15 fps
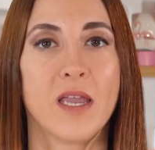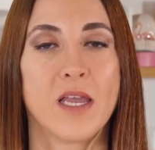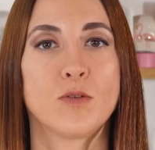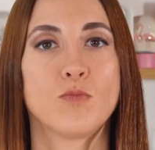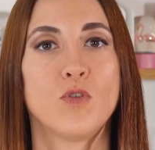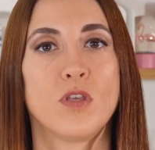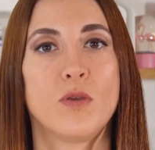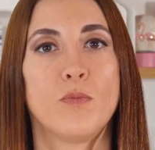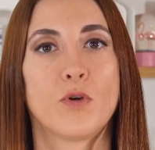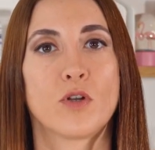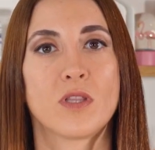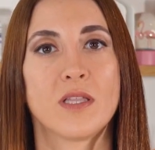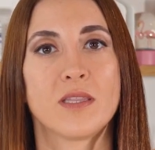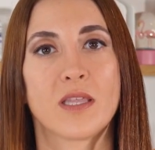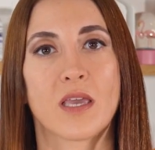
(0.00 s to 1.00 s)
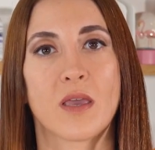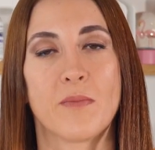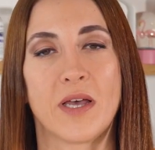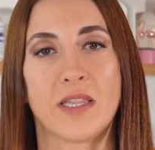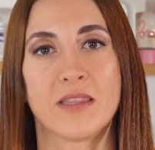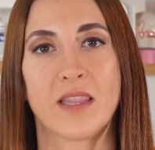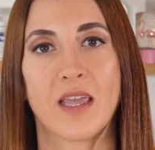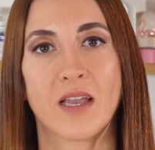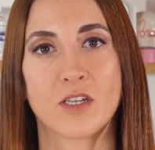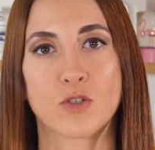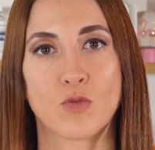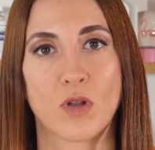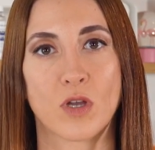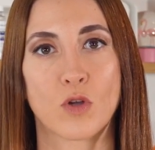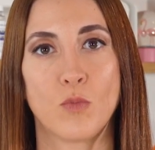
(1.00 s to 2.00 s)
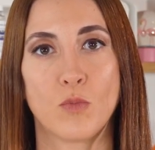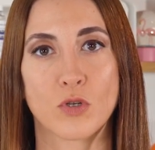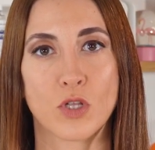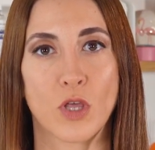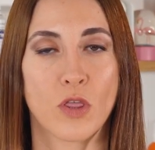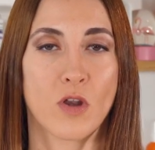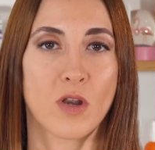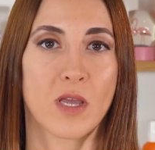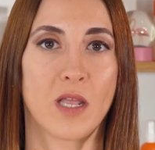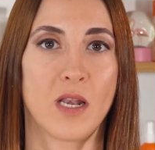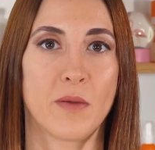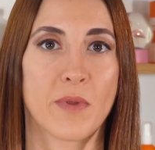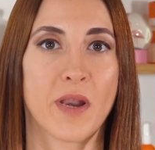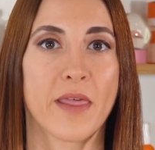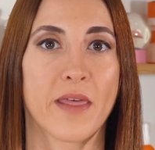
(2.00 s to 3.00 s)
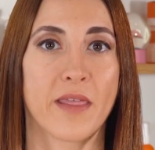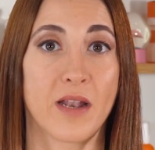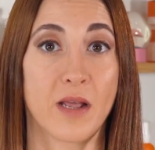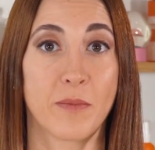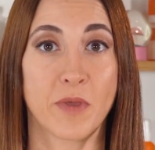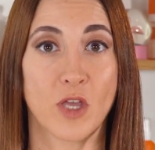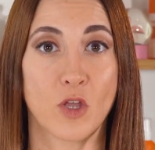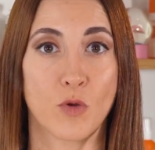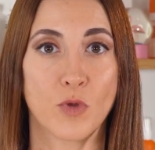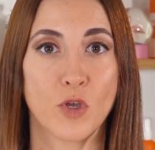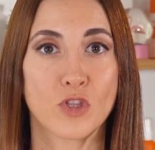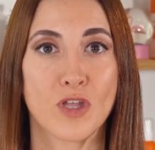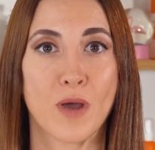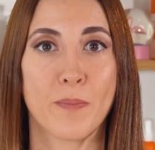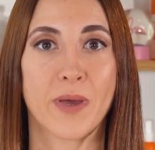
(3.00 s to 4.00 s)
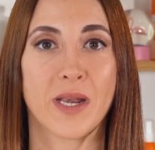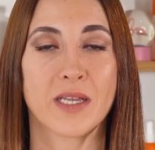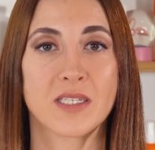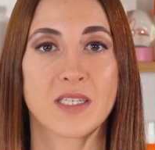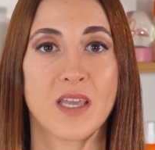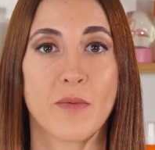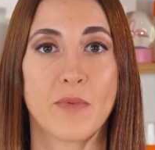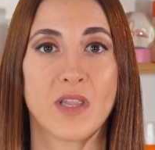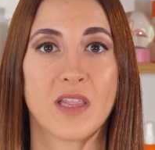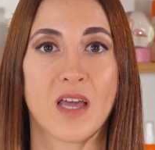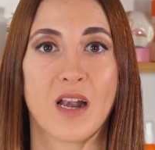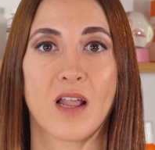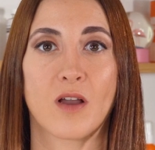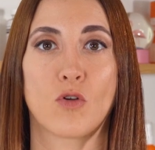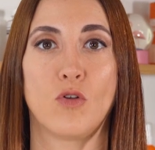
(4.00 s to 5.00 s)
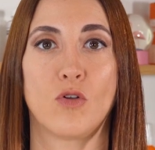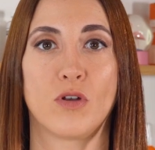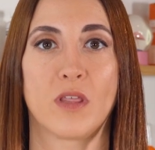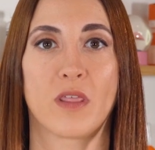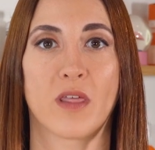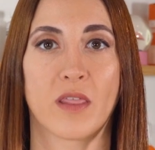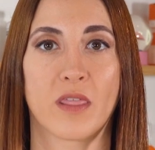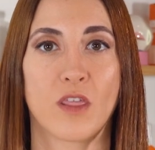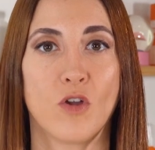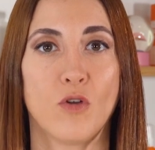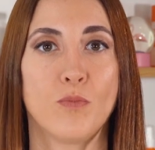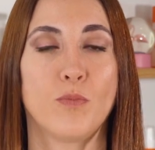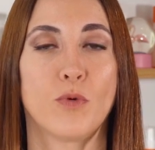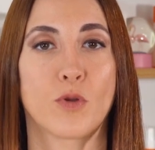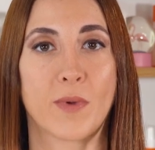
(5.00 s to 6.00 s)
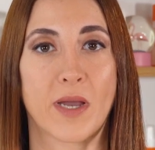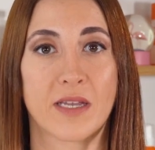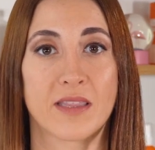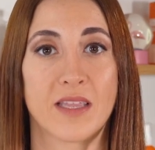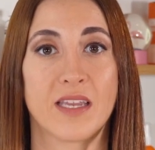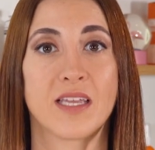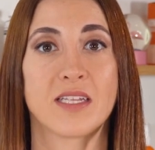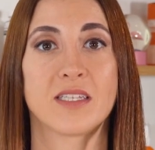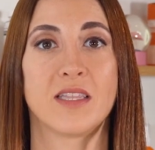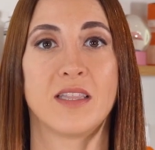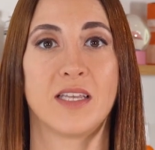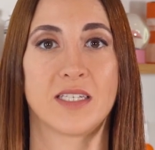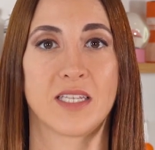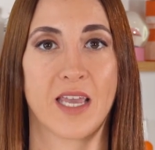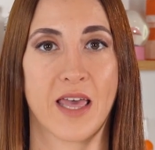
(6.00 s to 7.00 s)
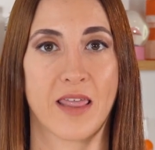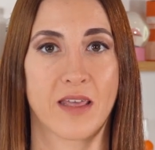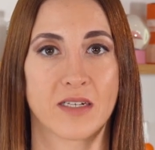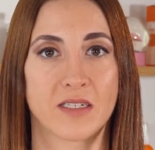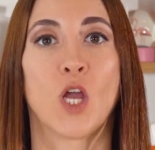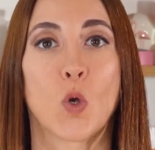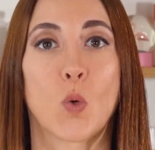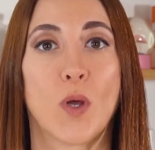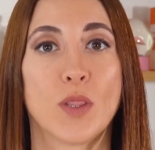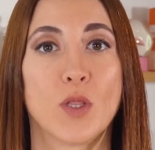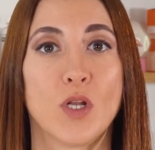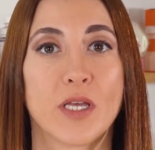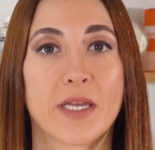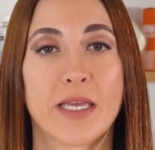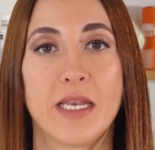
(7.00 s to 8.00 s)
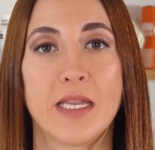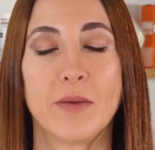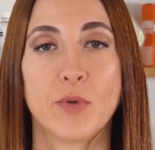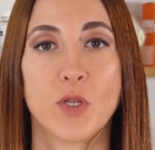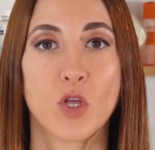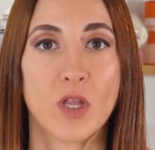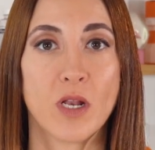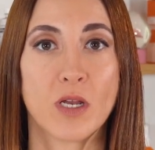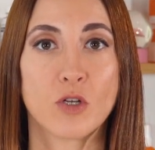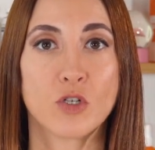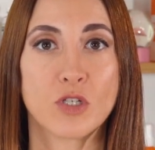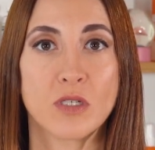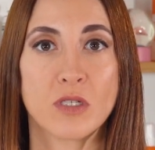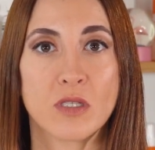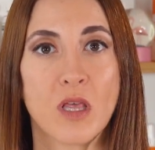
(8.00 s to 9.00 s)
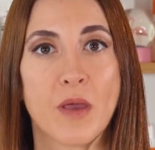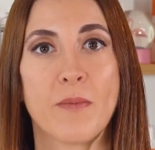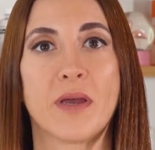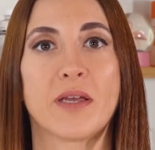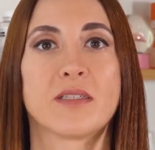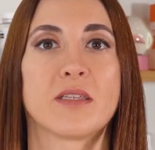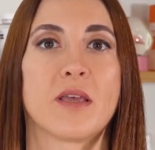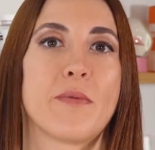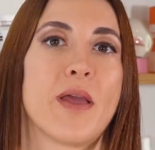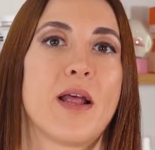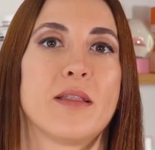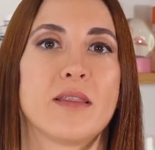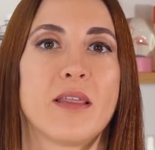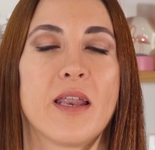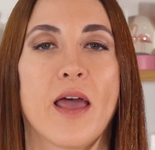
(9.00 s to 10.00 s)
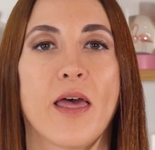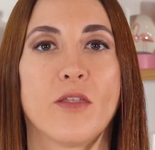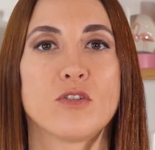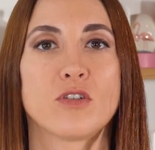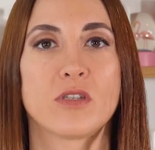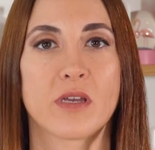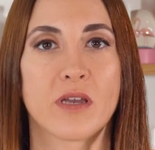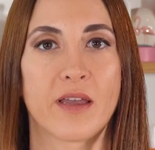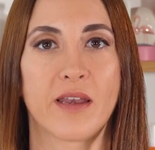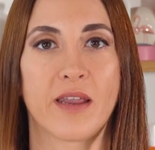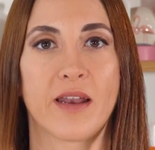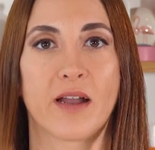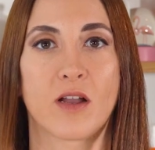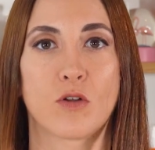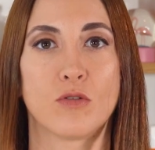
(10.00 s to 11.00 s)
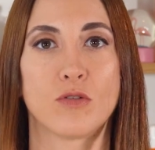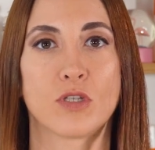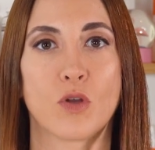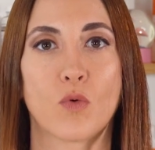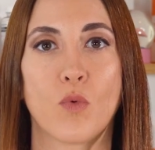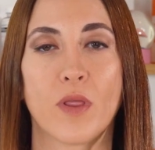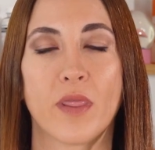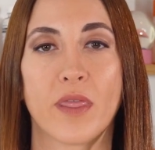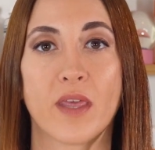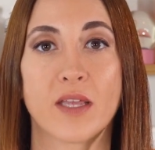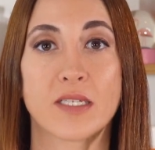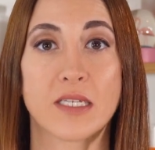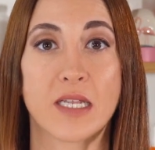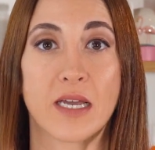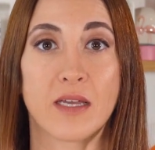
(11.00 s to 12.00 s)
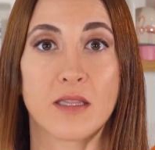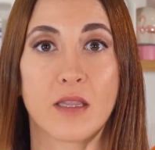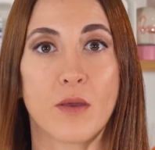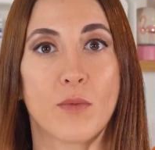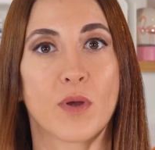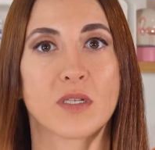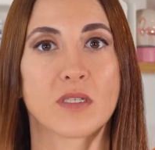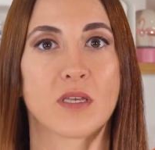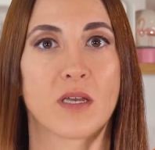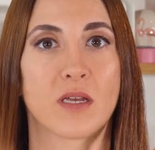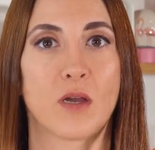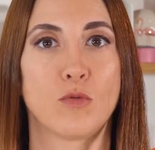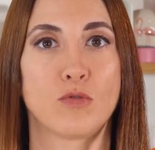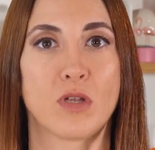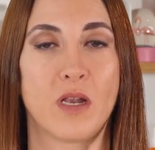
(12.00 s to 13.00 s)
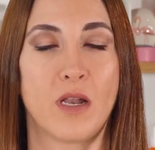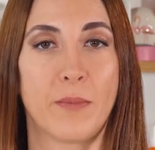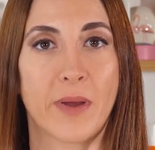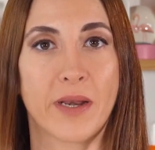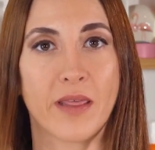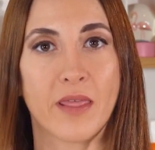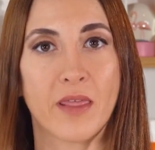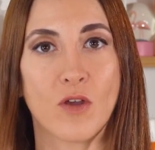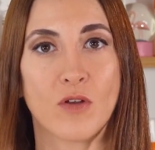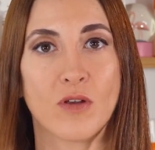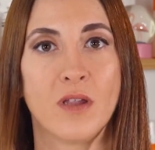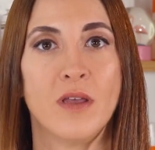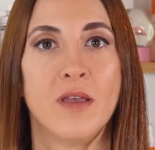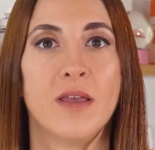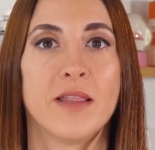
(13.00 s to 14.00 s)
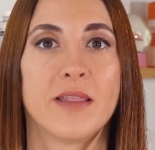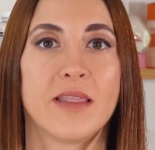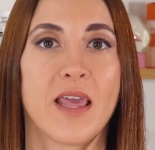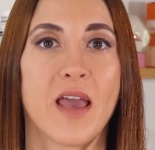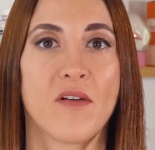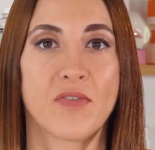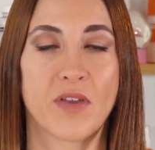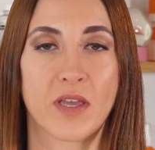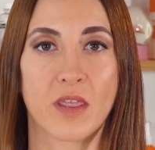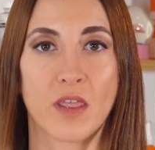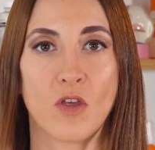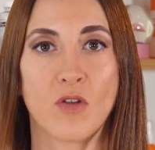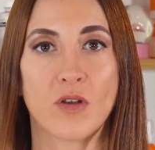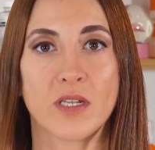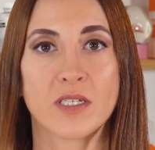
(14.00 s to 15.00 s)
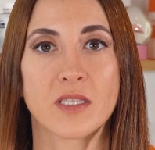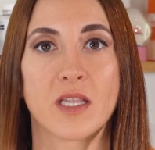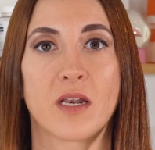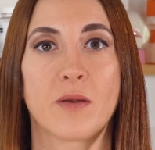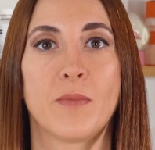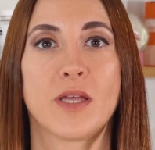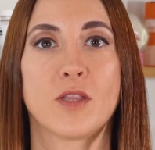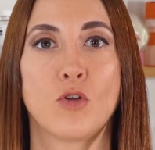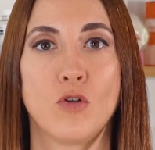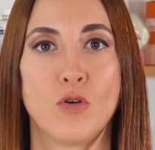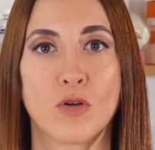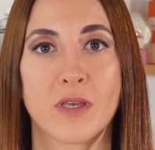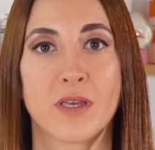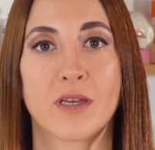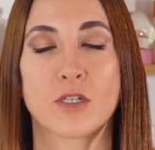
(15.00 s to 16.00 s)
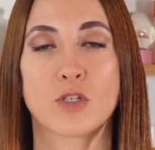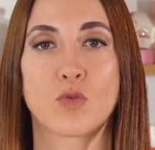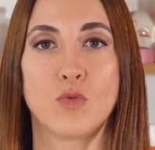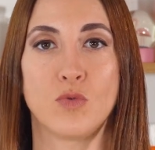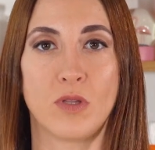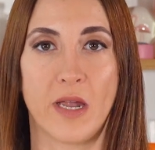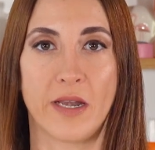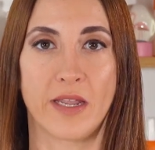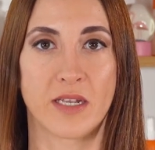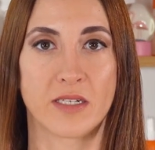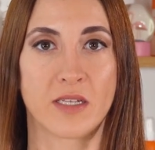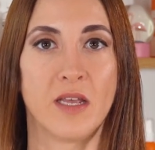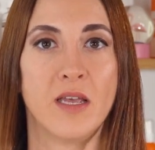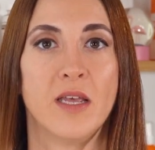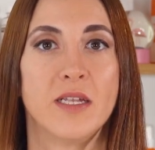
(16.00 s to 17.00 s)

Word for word: Es muy importante que mantengas una composición equilibrada de la microbiota para así evitar la colonización por bacterias indeseadas. Cuando el equilibrio del ecosistema se ve alterado, se generan consecuencias negativas que causan la aparición de afecciones dermatológicas cutáneas.